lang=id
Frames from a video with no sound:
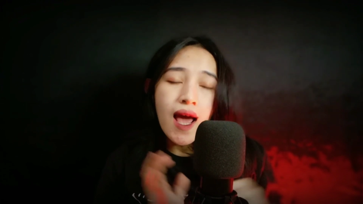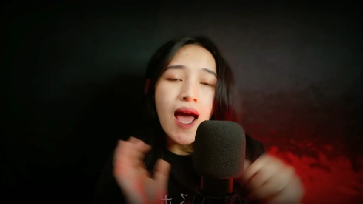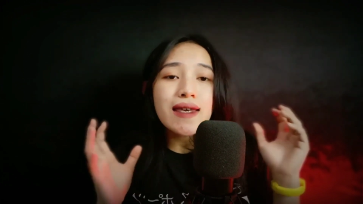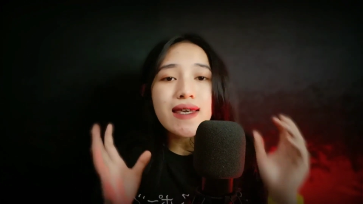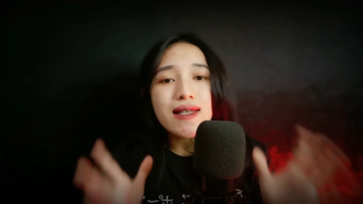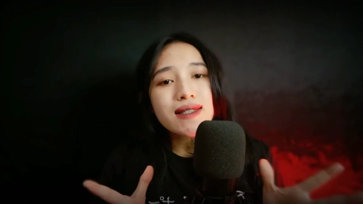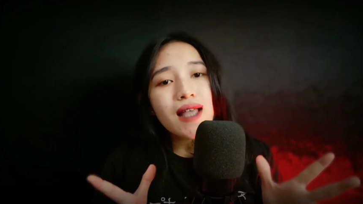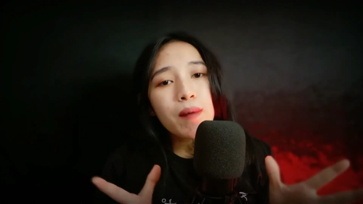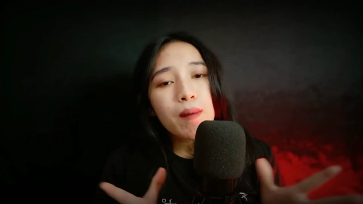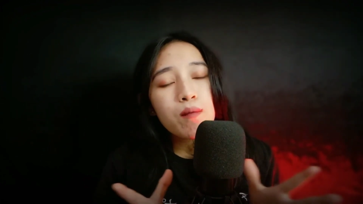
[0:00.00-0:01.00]
Kisah
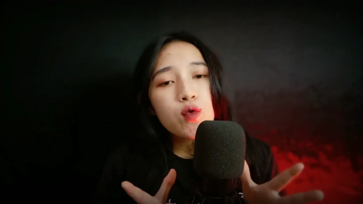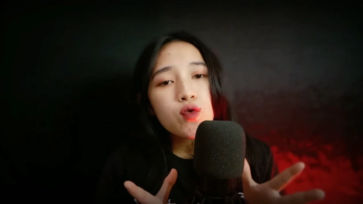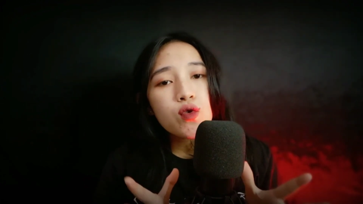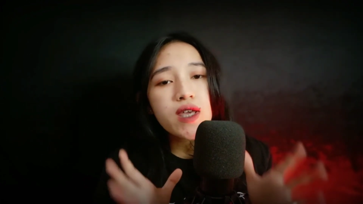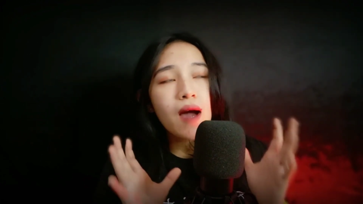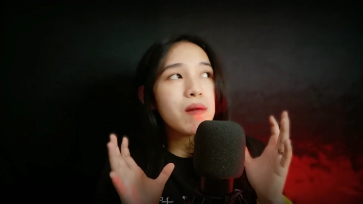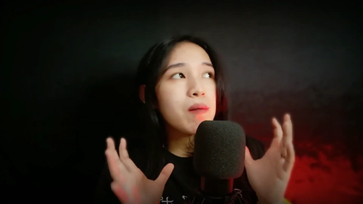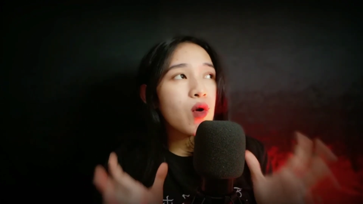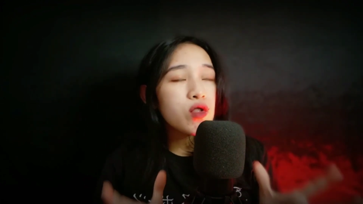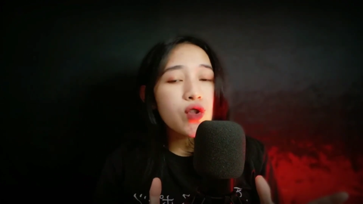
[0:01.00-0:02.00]
pembunuh yang
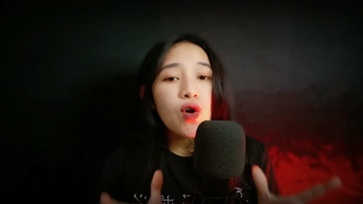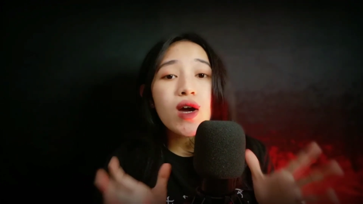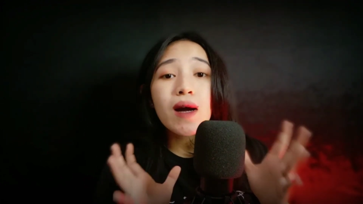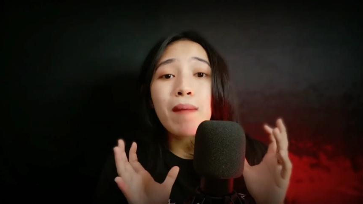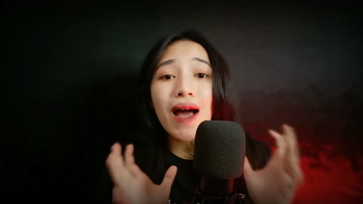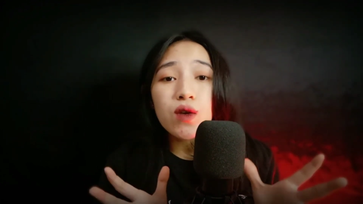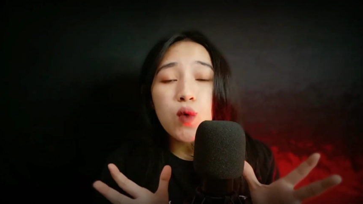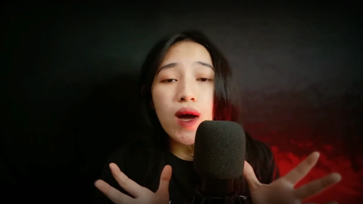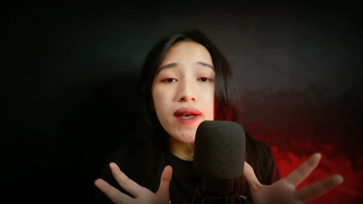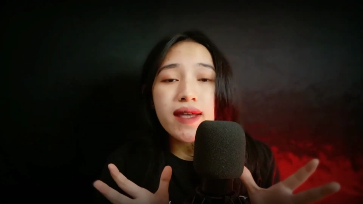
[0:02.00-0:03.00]
memotong
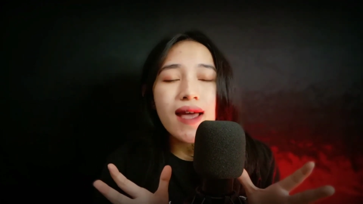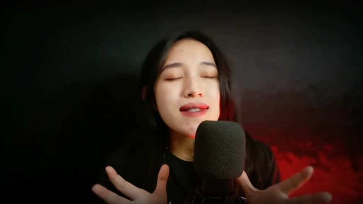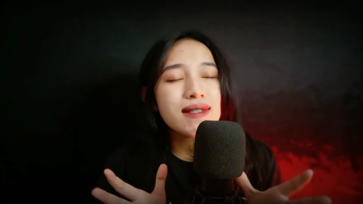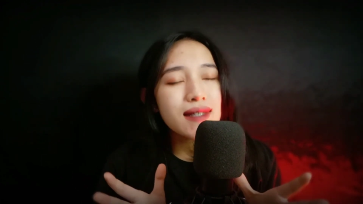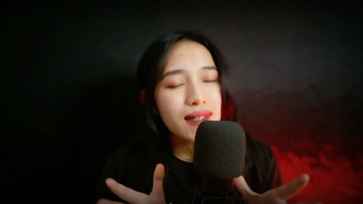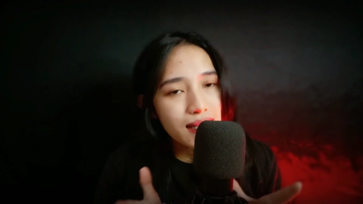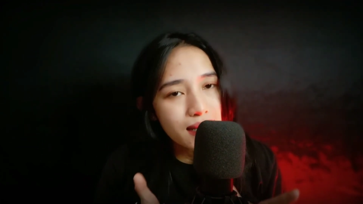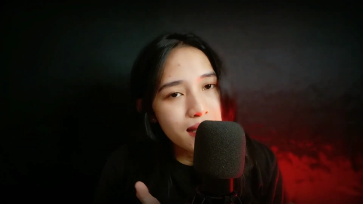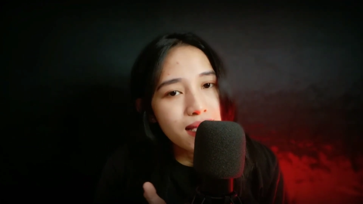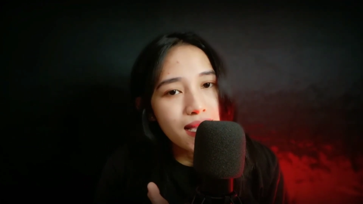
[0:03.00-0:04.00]
kemaluannya
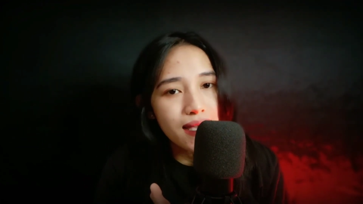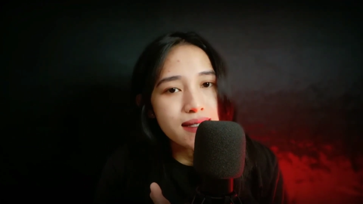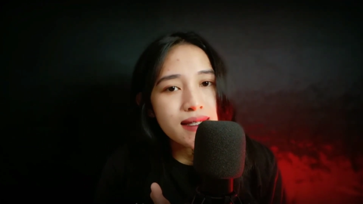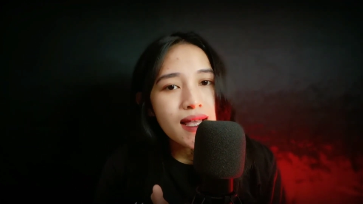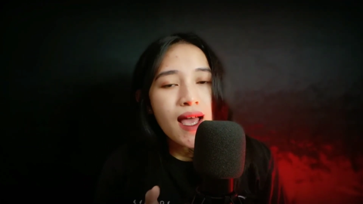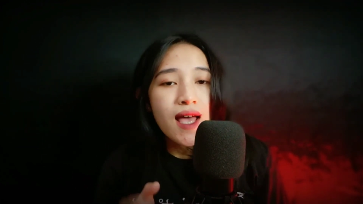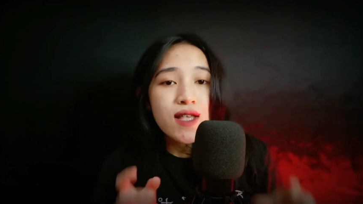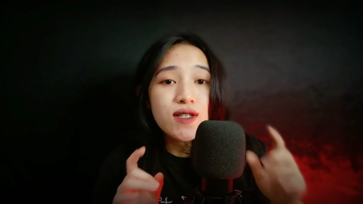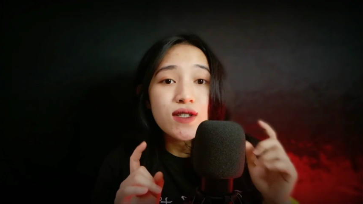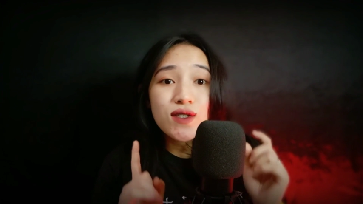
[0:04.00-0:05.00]
sendiri guys.
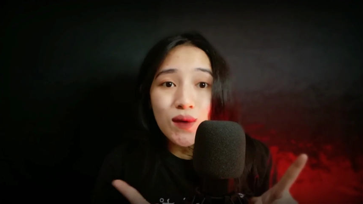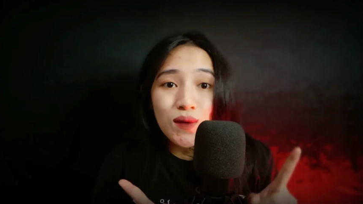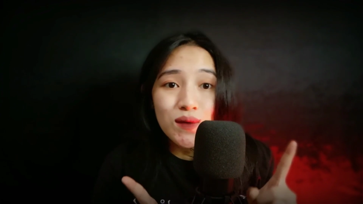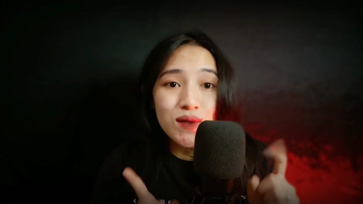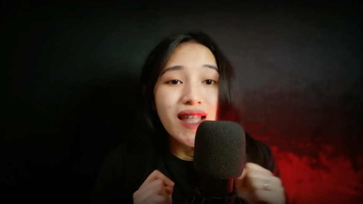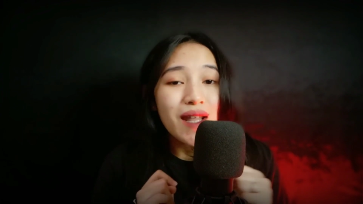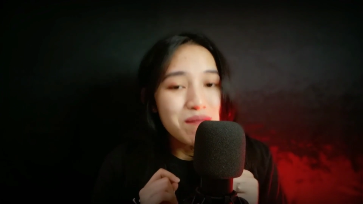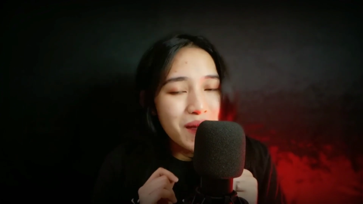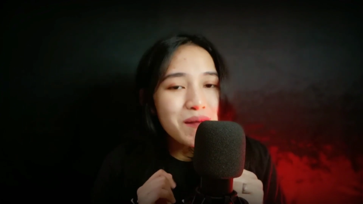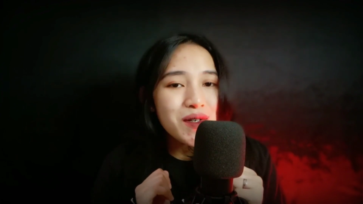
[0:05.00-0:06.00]
So,
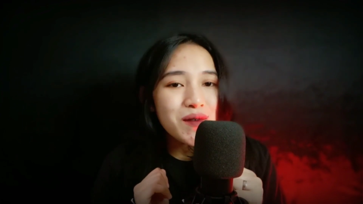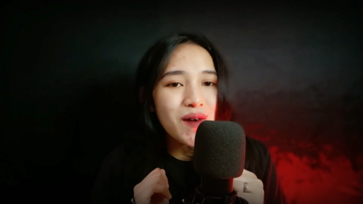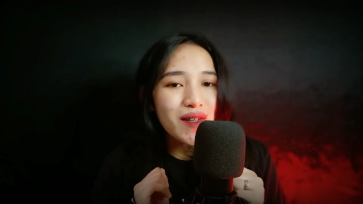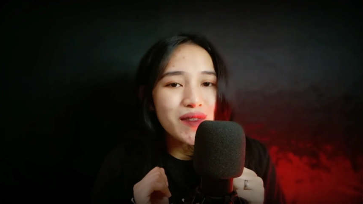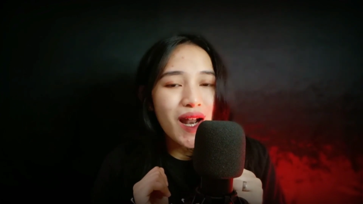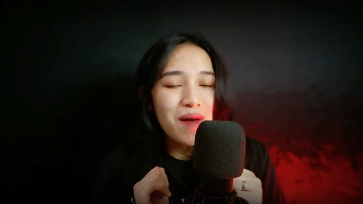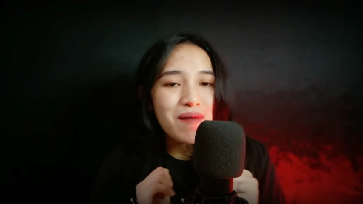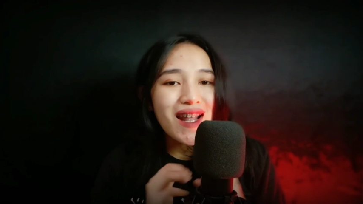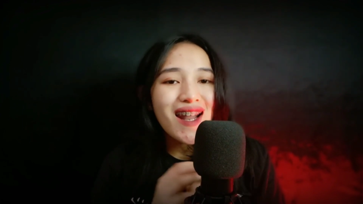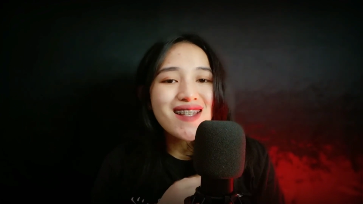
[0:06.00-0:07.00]
tanpa menunggu waktu yang
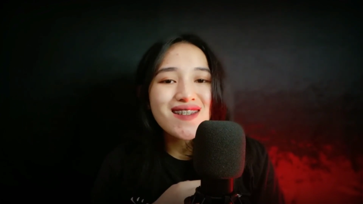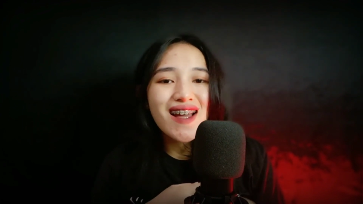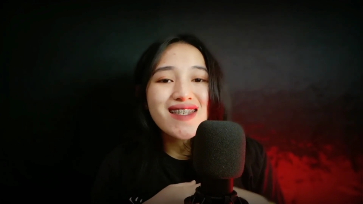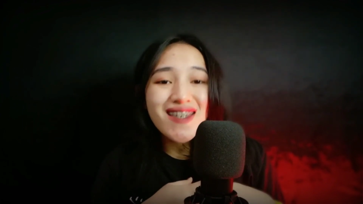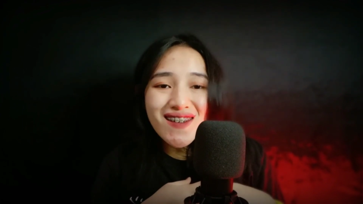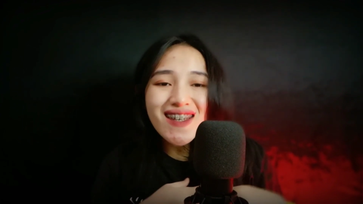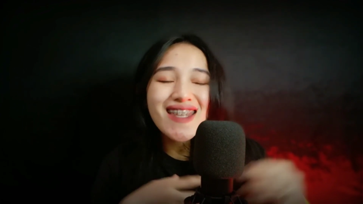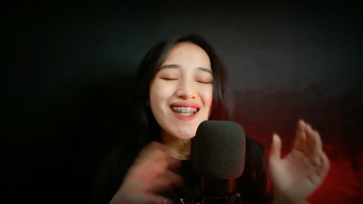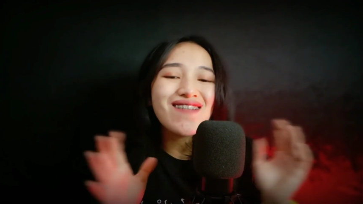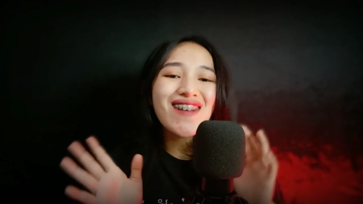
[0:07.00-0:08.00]
lama, langsung aja yuk
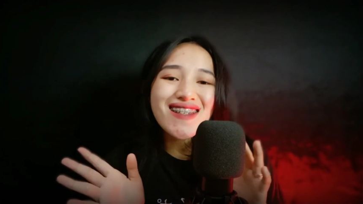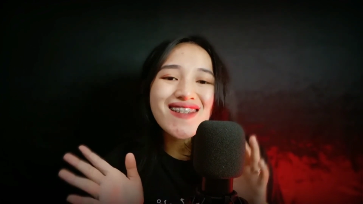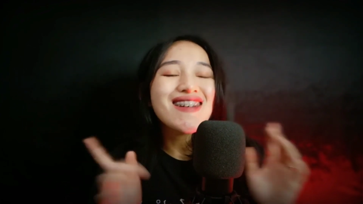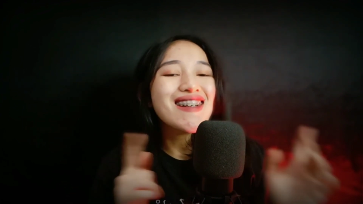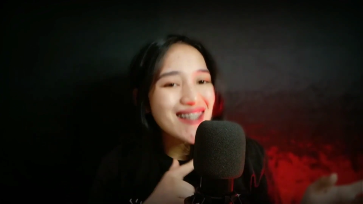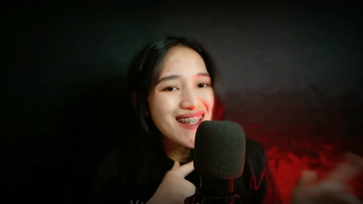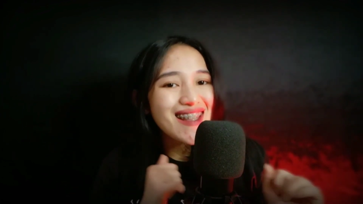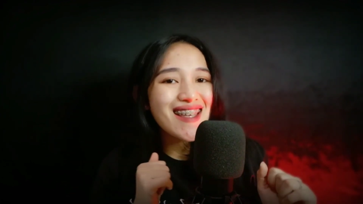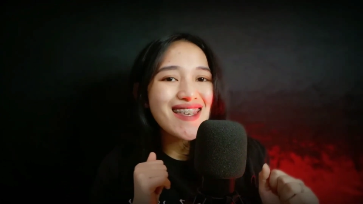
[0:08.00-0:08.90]
kita masuk ke ceritanya